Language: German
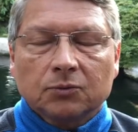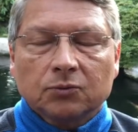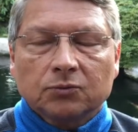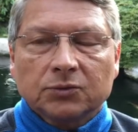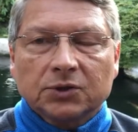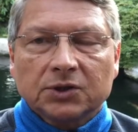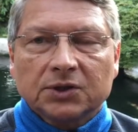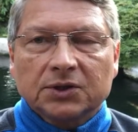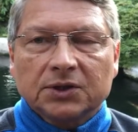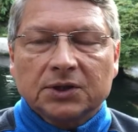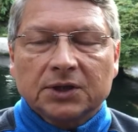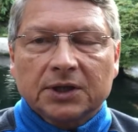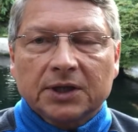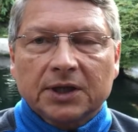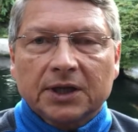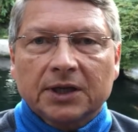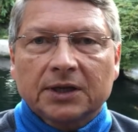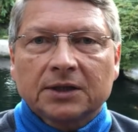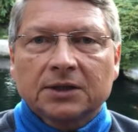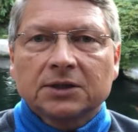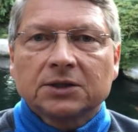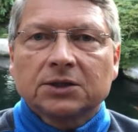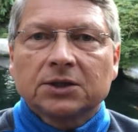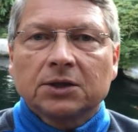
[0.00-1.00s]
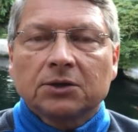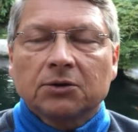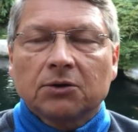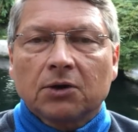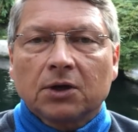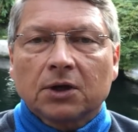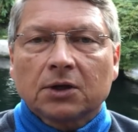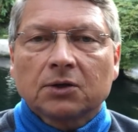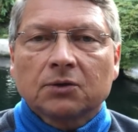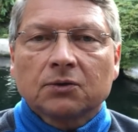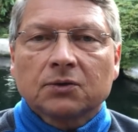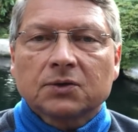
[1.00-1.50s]
äh, um die es hier geht, nicht in
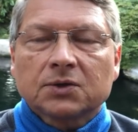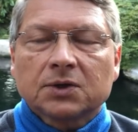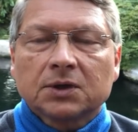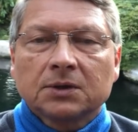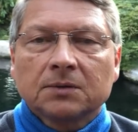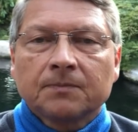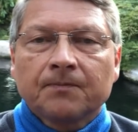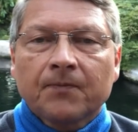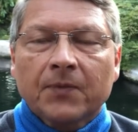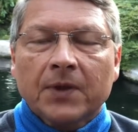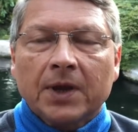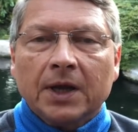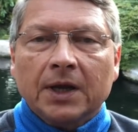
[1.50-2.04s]
Ordnung sind,